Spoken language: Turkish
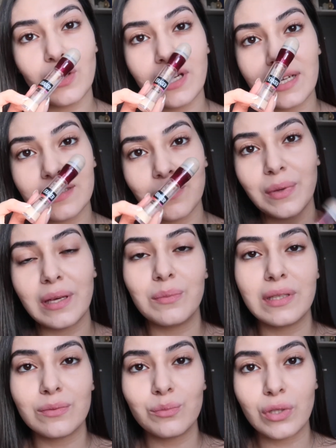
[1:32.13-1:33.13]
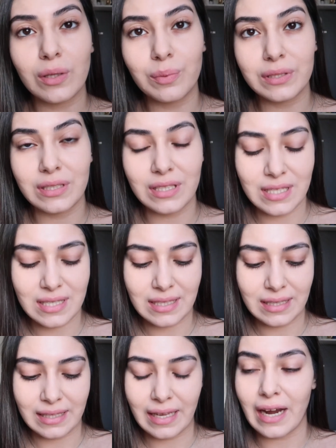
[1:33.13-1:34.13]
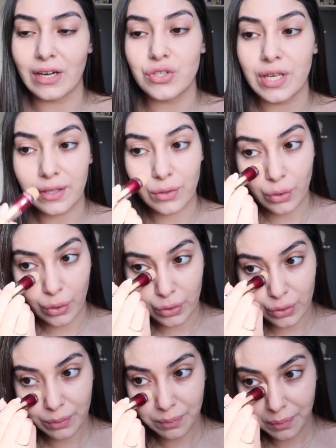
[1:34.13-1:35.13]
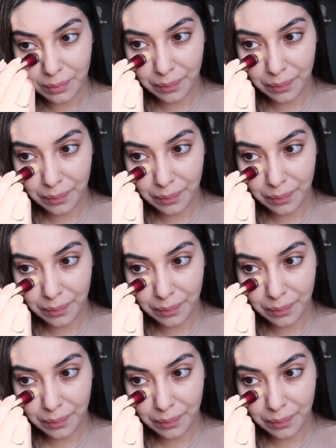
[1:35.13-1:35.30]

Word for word: olarak da Maybelline'in bu kapatıcısını tercih ediyorum.